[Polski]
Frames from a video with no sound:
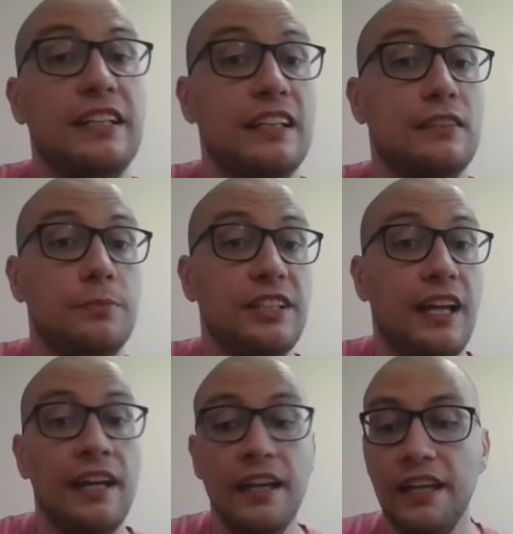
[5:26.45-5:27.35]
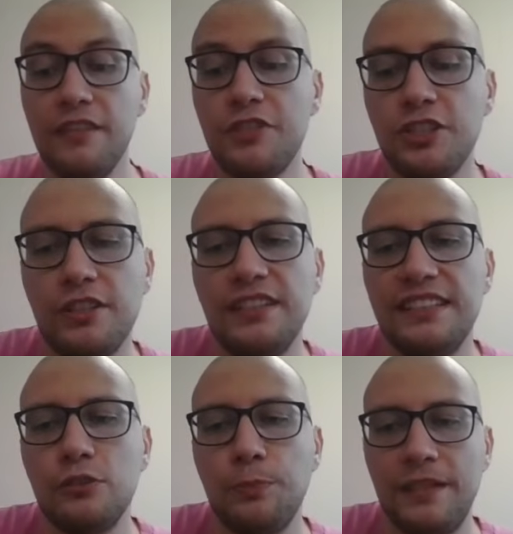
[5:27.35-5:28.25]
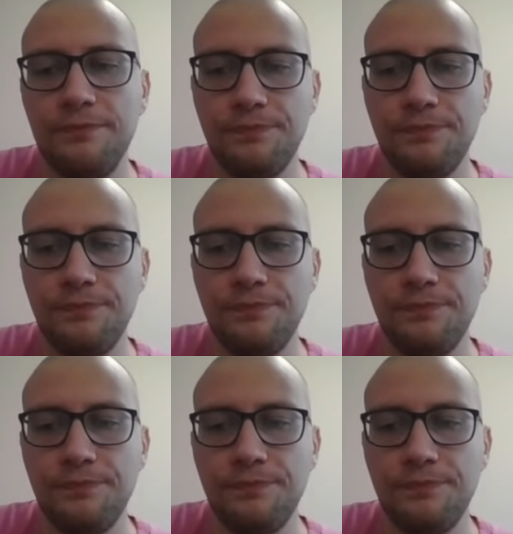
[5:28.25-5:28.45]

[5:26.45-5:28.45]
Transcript: ja to biję i wszystko jest super.